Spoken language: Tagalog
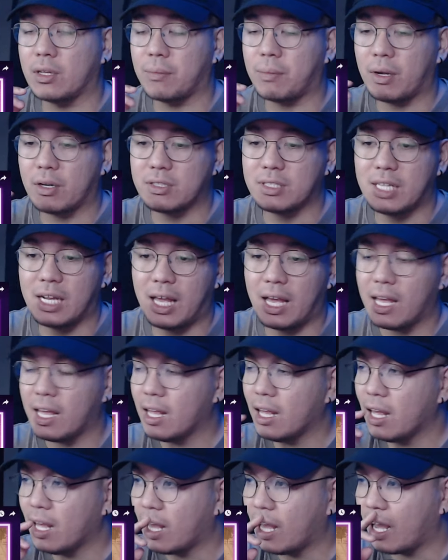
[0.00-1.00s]
No? Pero sila,
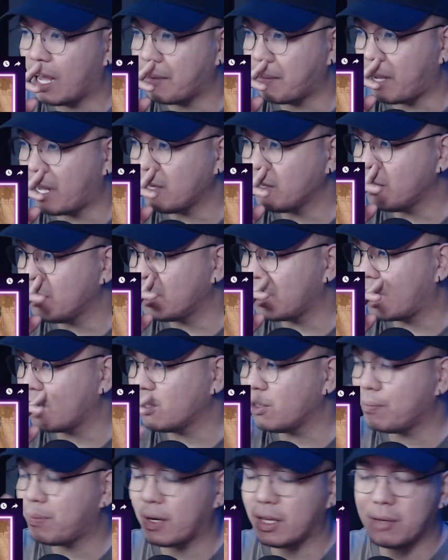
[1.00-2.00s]
um, andun eh,
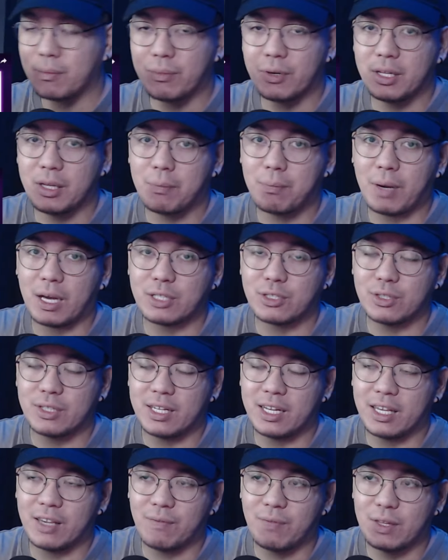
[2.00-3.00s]
andun pa rin yung burning passion
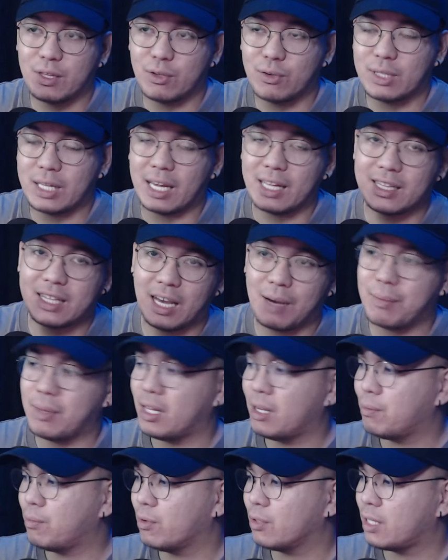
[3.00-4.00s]
nila even though na ang dami
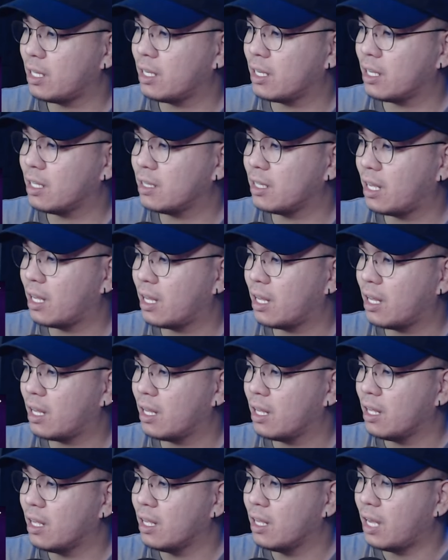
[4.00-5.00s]
nila po talaga na
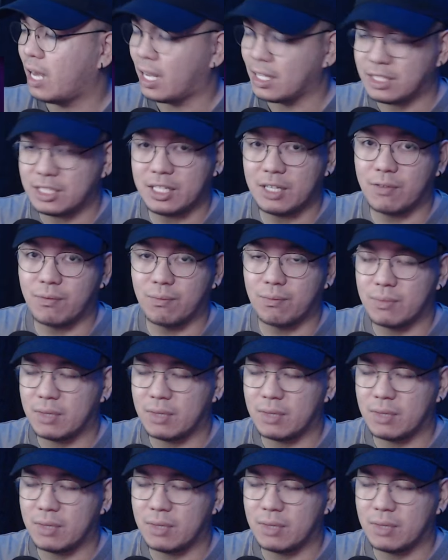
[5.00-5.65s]
achieve,